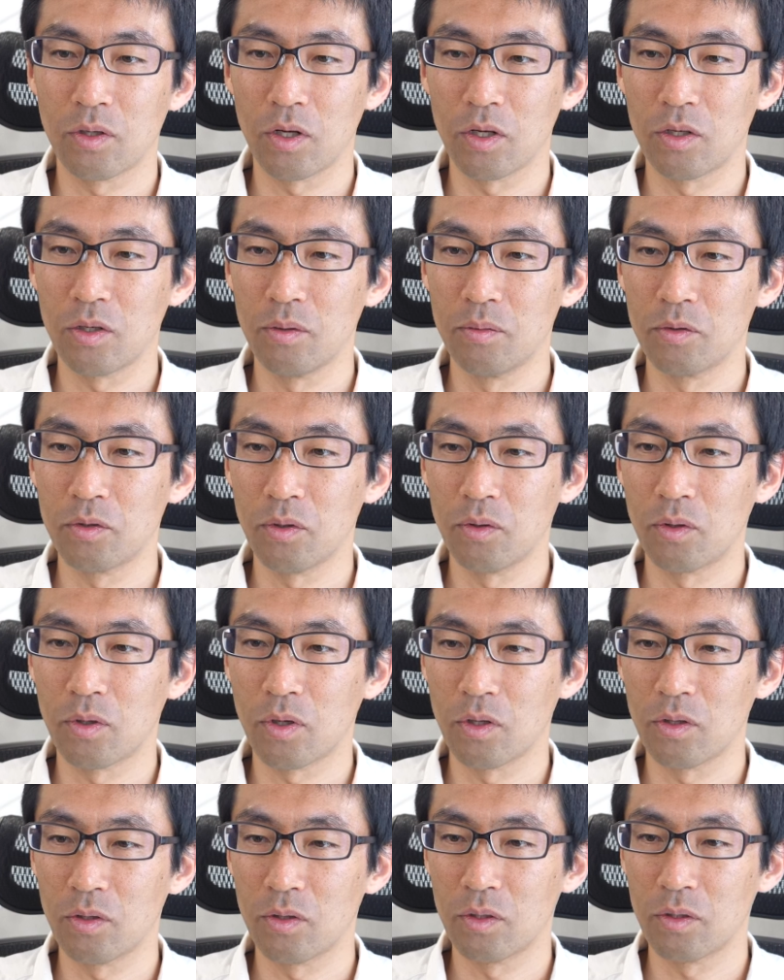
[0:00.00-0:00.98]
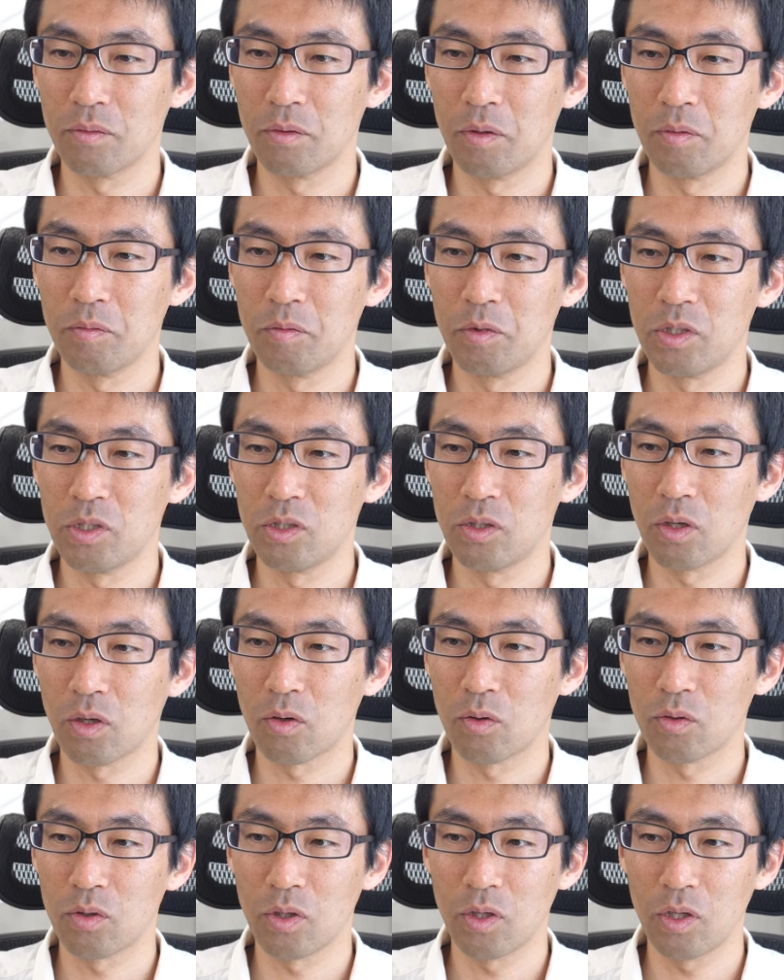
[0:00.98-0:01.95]
を書き込むと他の MVC と
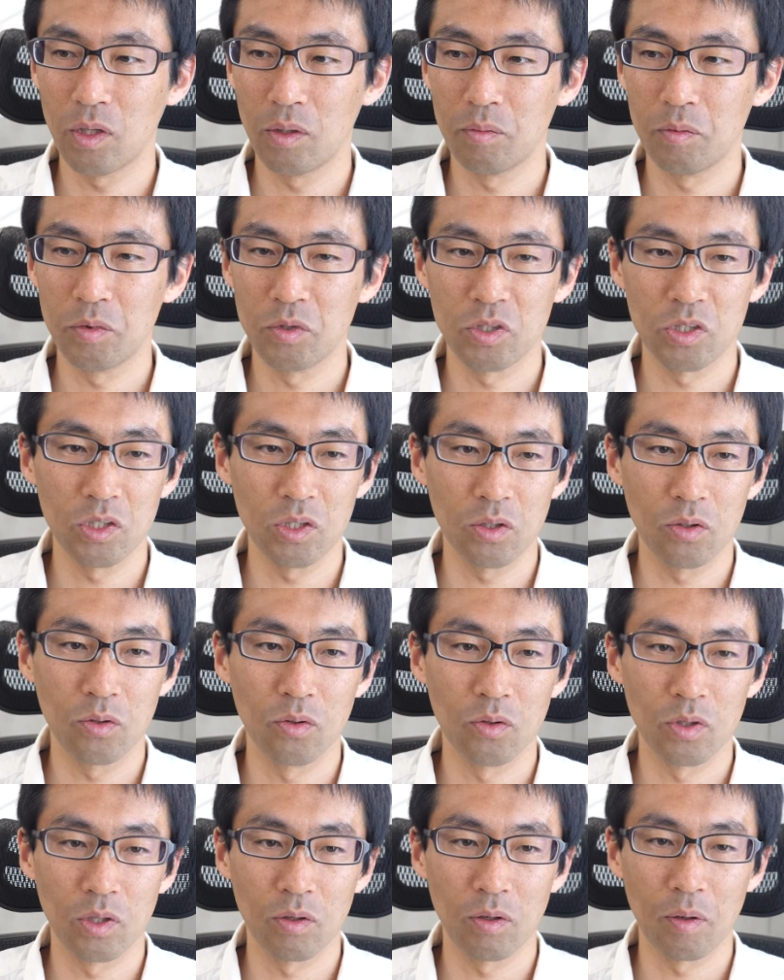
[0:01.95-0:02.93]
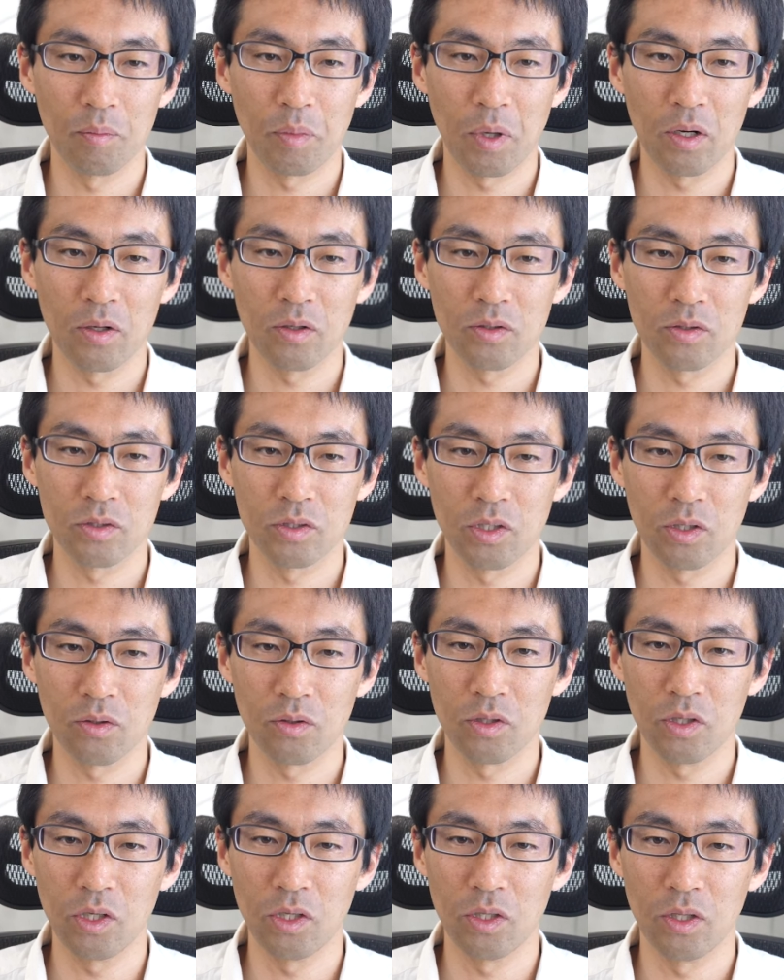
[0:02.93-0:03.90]
異なる MVC5 ではバンク
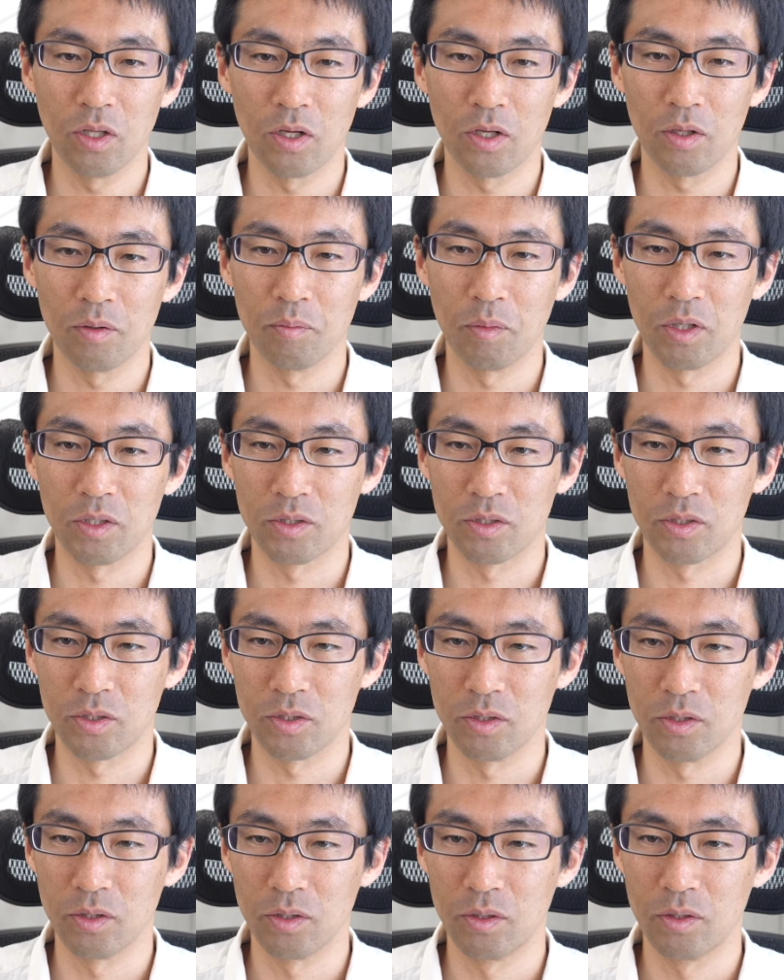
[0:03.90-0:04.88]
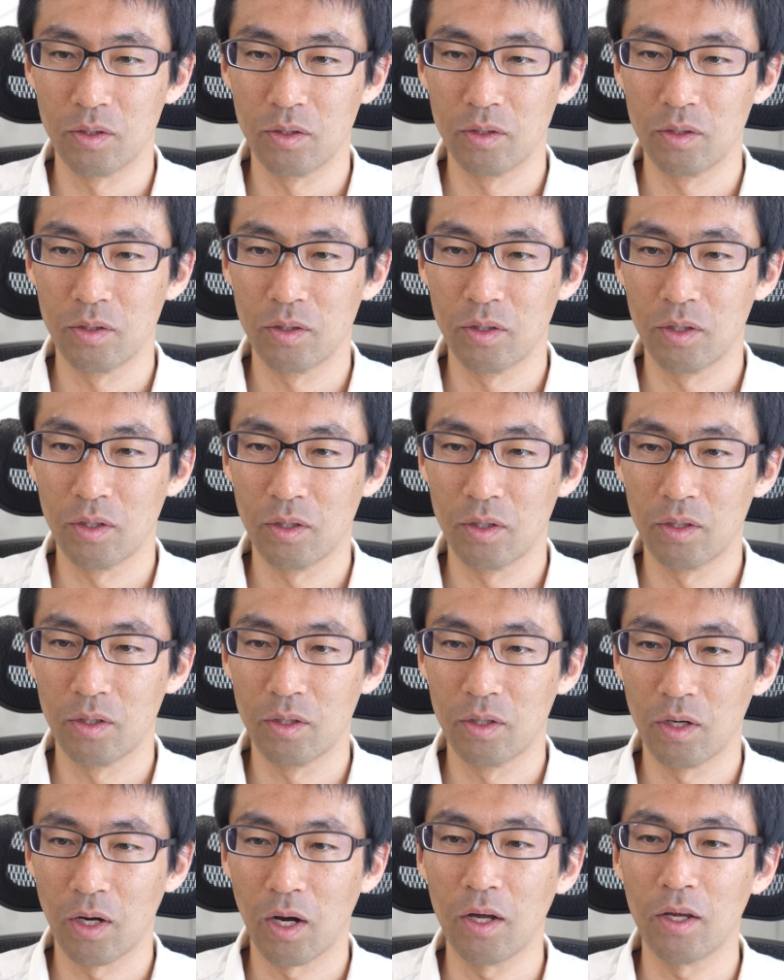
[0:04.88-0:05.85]
0になります。
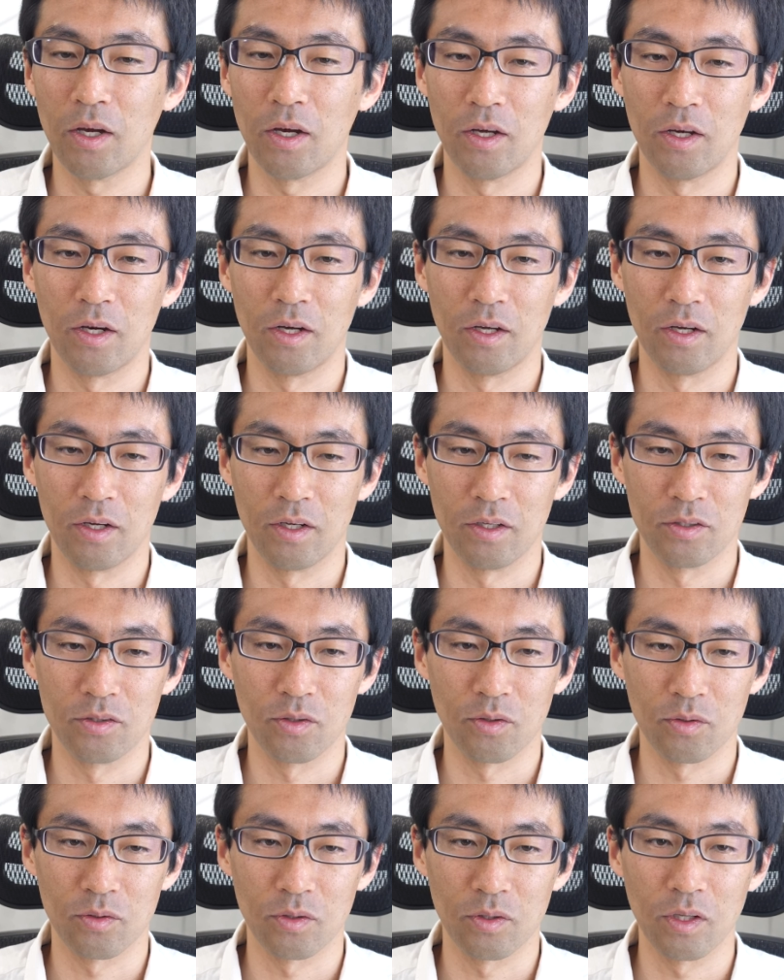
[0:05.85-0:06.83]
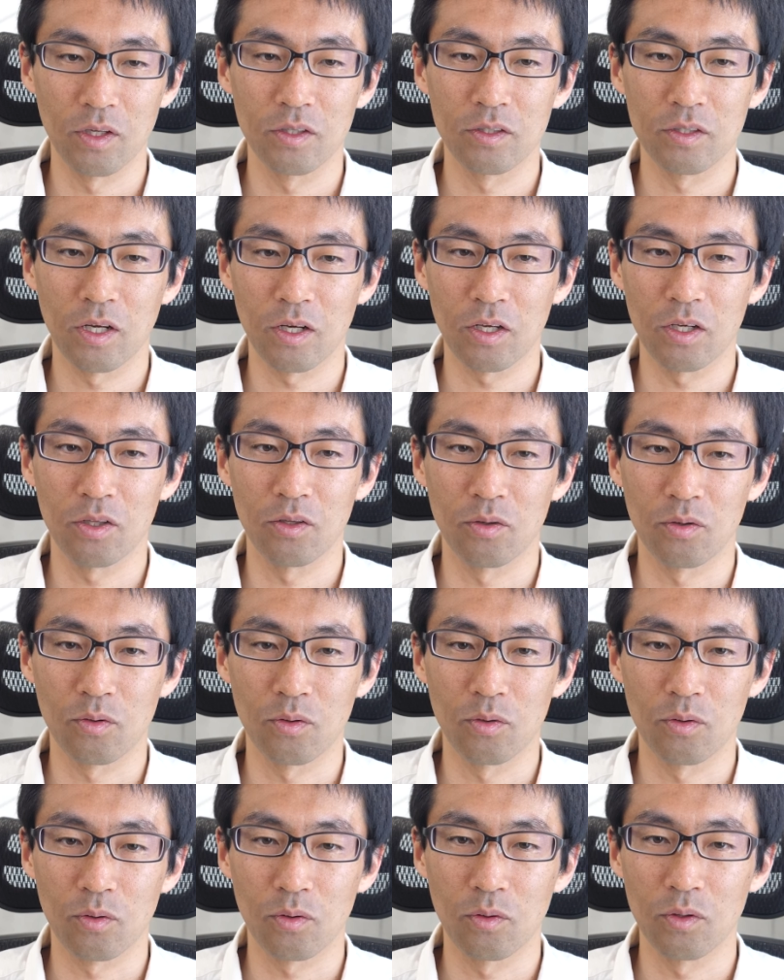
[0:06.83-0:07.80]
はいはいはいはいそういうことね。さっきの
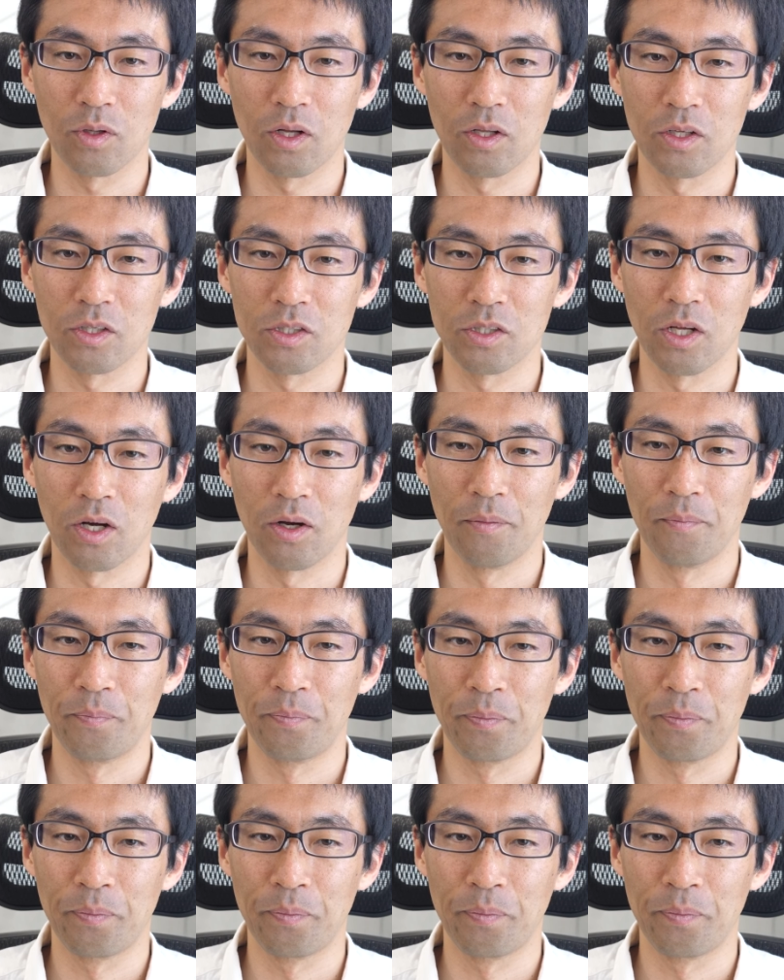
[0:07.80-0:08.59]
ここの話だ。